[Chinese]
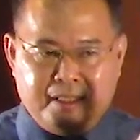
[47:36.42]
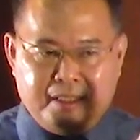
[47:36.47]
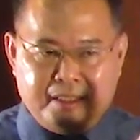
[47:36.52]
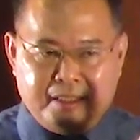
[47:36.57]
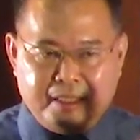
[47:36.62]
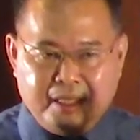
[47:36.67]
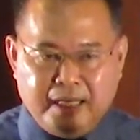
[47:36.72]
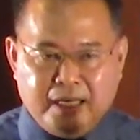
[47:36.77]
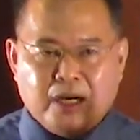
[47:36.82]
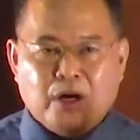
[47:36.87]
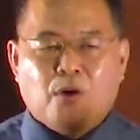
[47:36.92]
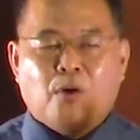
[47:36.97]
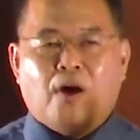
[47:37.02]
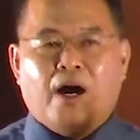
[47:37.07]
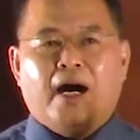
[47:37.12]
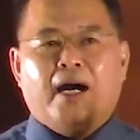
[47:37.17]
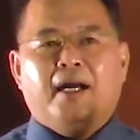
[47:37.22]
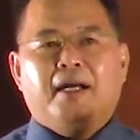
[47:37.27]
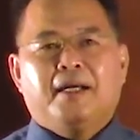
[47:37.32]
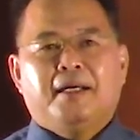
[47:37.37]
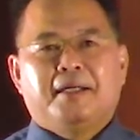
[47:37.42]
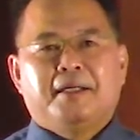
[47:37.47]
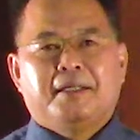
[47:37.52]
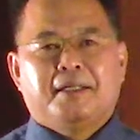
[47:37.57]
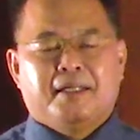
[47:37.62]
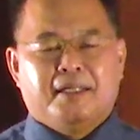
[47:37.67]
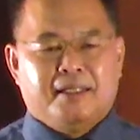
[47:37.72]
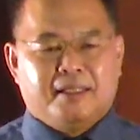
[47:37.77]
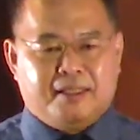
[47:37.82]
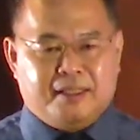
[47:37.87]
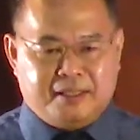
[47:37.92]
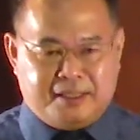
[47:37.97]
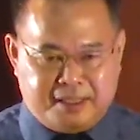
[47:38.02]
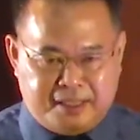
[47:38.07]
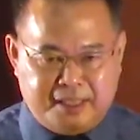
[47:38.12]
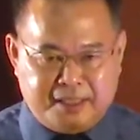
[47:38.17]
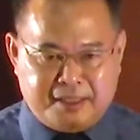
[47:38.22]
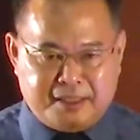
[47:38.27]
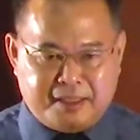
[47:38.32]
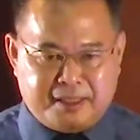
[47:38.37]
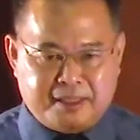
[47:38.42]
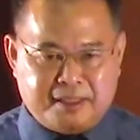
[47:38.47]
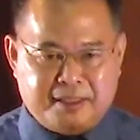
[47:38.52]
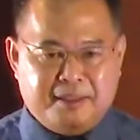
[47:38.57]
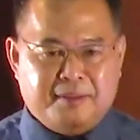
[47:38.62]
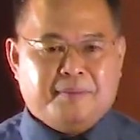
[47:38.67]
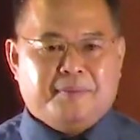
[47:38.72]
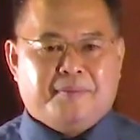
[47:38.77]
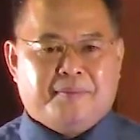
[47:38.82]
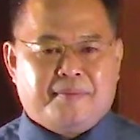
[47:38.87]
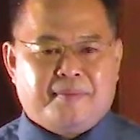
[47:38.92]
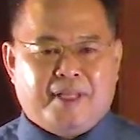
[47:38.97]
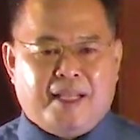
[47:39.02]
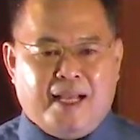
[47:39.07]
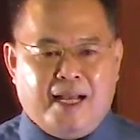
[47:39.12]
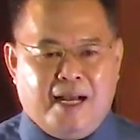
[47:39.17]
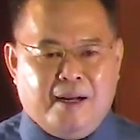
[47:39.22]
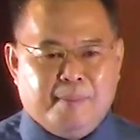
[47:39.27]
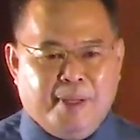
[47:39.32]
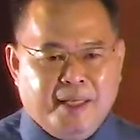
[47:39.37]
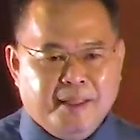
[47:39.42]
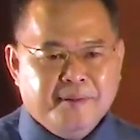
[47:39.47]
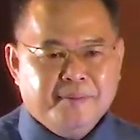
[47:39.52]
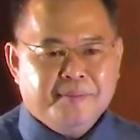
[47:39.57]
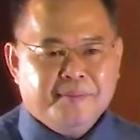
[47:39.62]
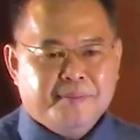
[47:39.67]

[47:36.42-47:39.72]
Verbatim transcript: 耶和华的信实。阿门。